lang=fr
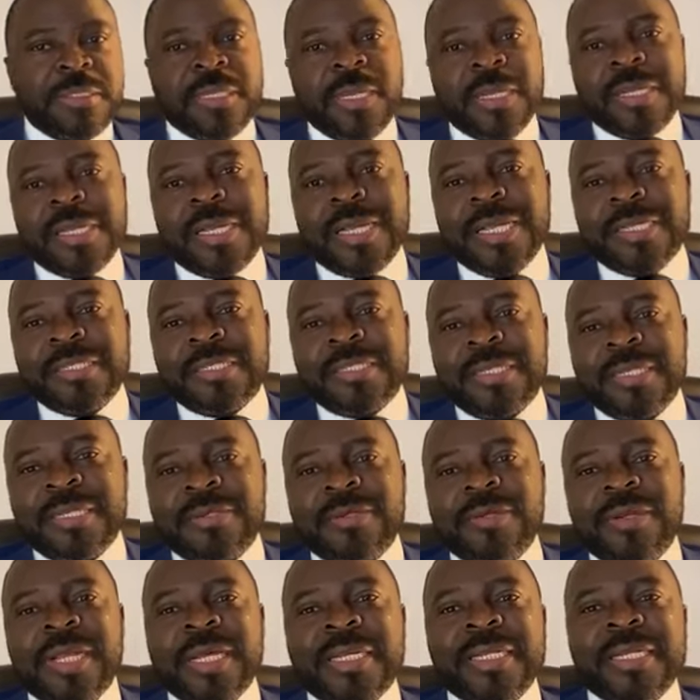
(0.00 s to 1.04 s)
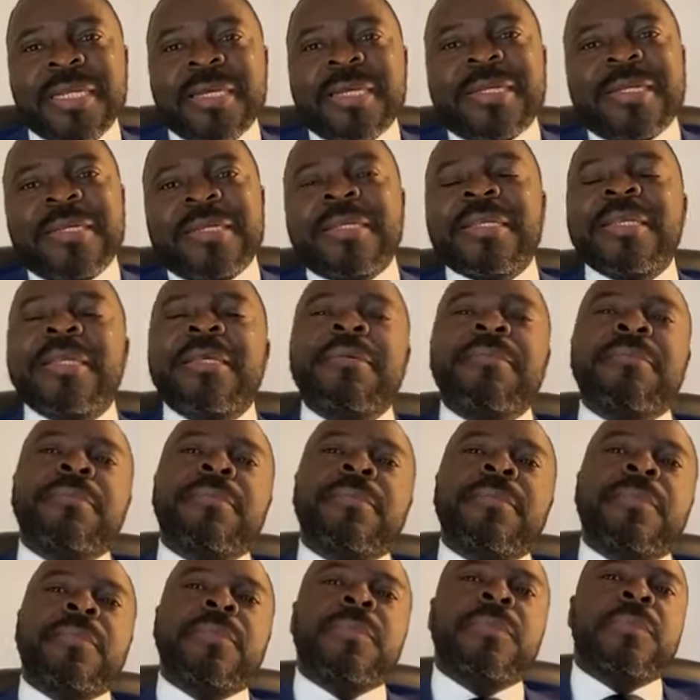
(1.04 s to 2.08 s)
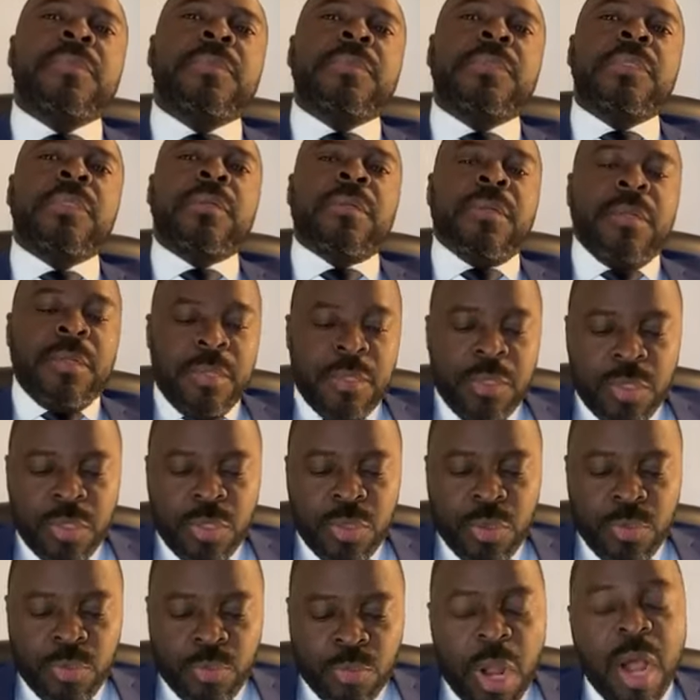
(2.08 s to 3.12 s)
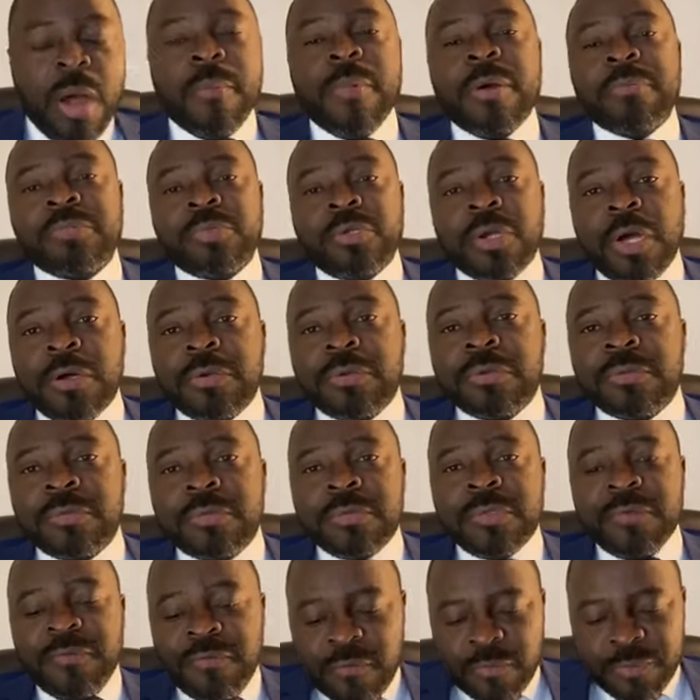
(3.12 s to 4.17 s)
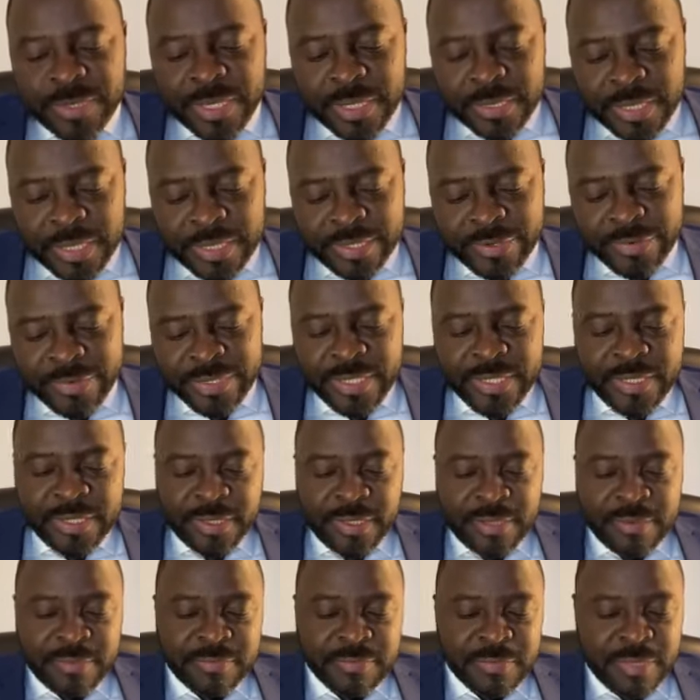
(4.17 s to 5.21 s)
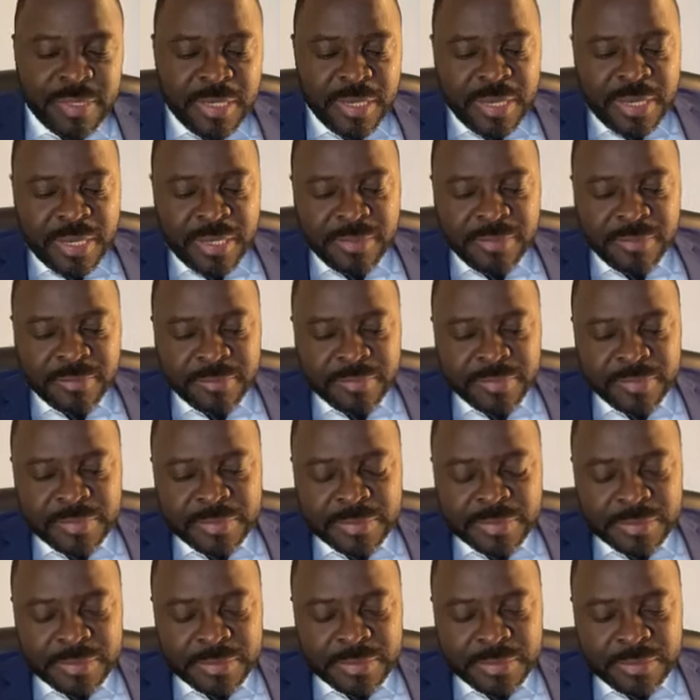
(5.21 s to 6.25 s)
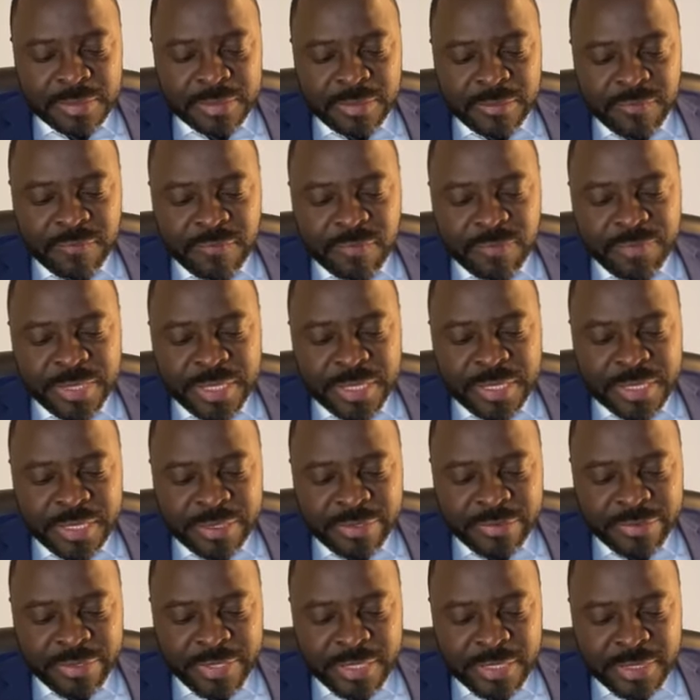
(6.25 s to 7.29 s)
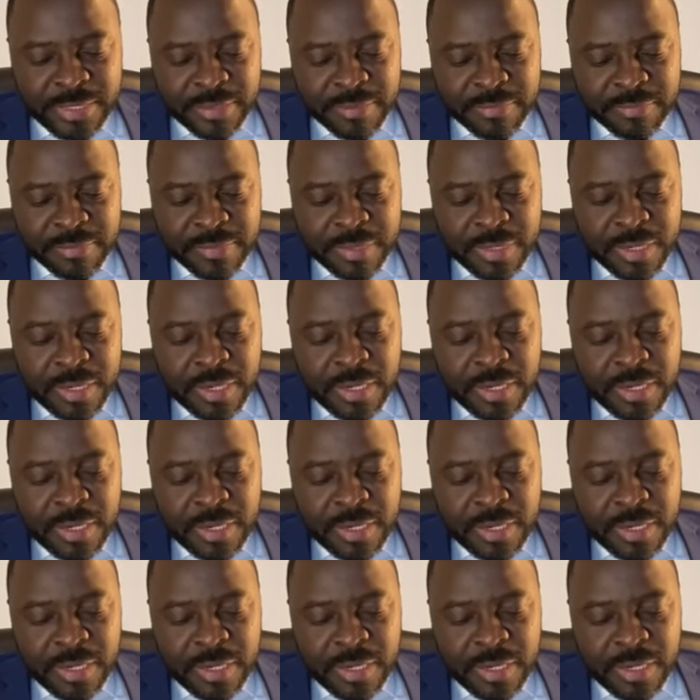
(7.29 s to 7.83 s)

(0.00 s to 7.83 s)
C'est un classique de la négrerie. en même temps, il faut bien accueillir. Hein. Il faut bien accueillir.